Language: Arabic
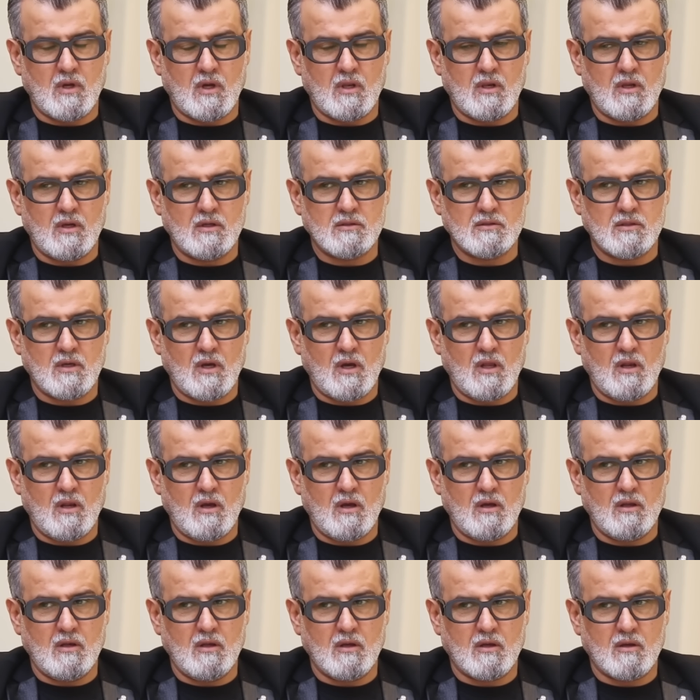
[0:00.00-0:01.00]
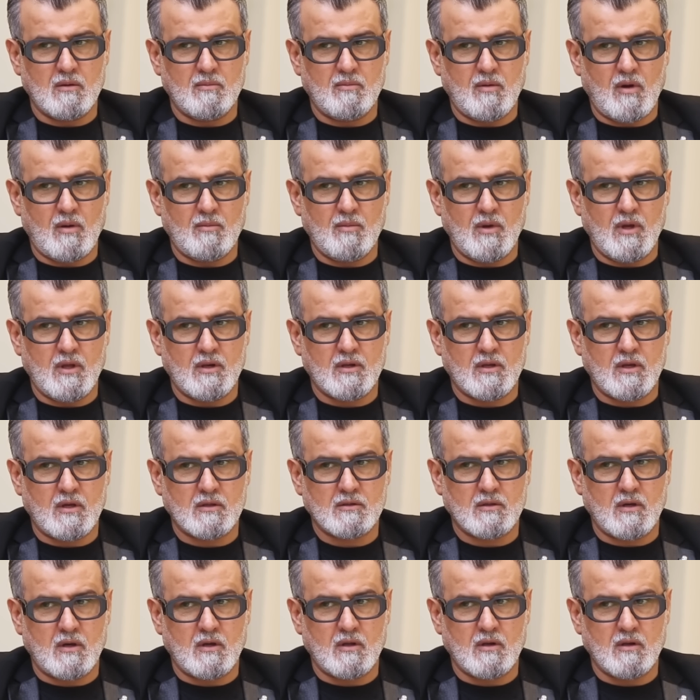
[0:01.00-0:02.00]
يعني انت هلا الك
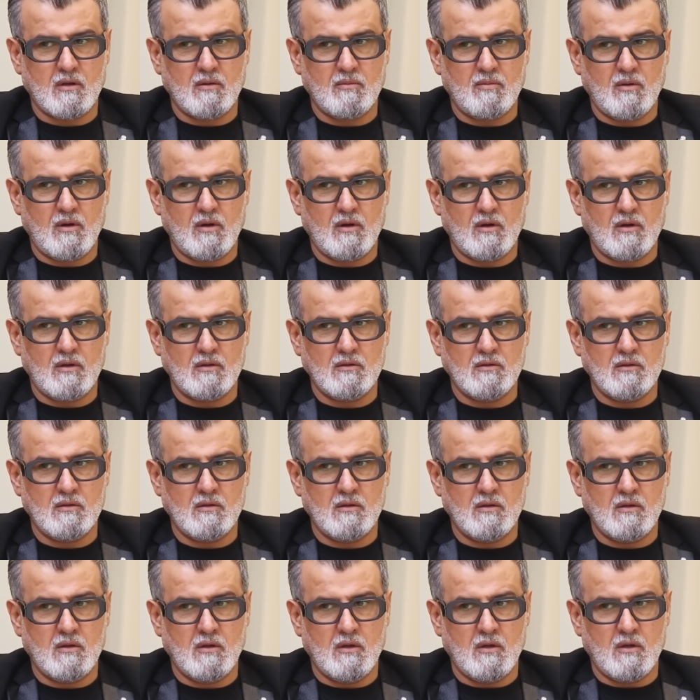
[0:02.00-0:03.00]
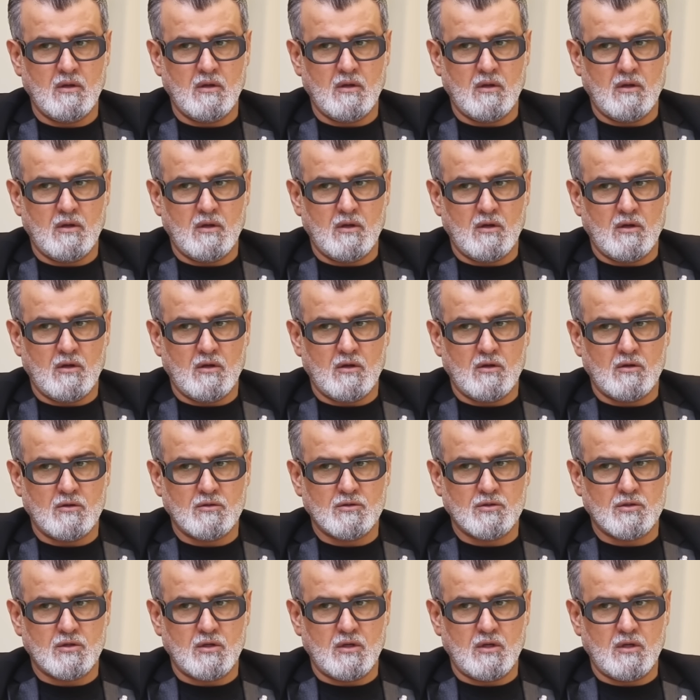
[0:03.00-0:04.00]
بامريكا تقريبا
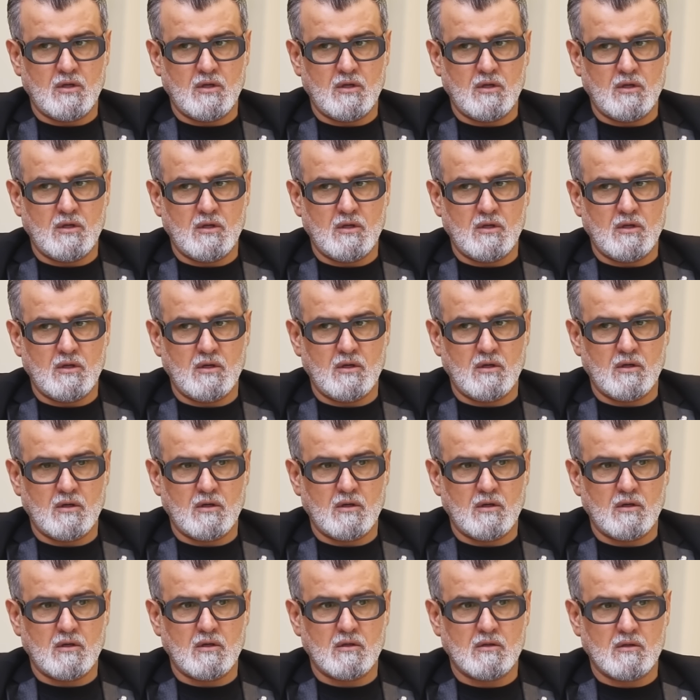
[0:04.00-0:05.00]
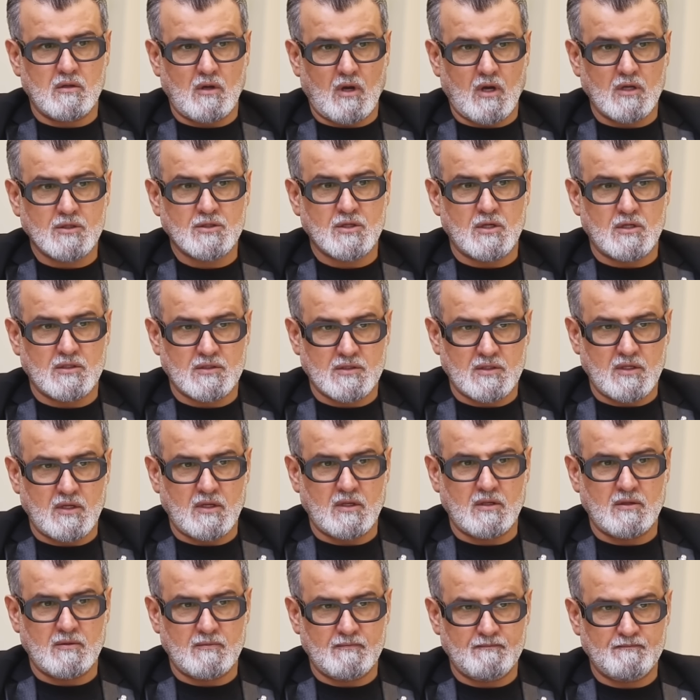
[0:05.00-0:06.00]
شي 10 سنين 10 آه،
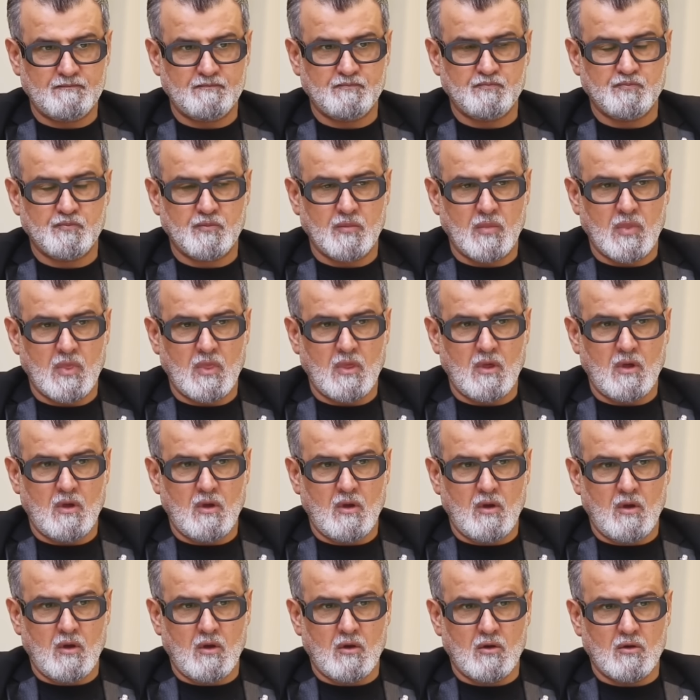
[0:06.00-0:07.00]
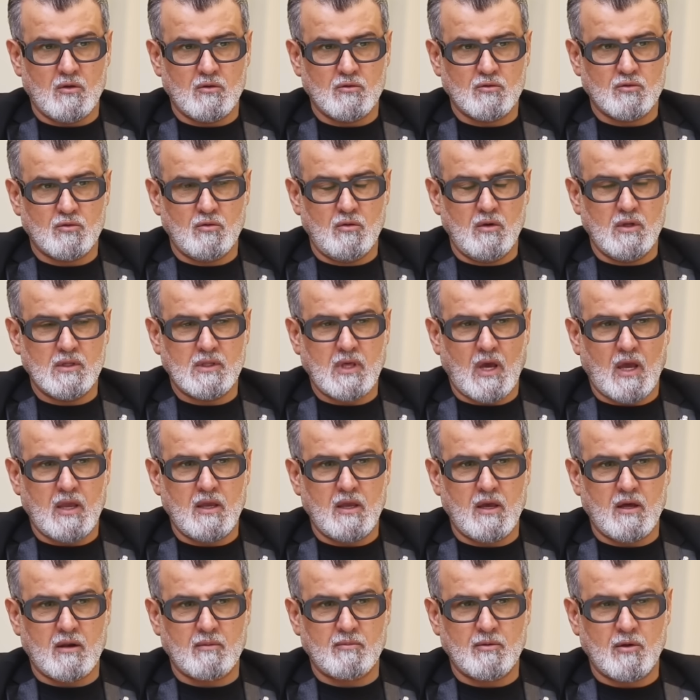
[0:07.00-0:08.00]
سنين شو اللي
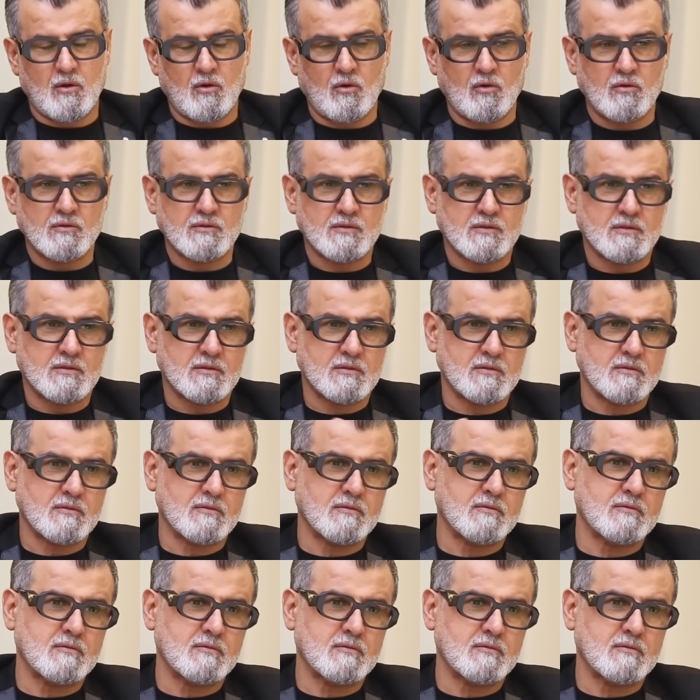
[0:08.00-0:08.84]
تغير بروز؟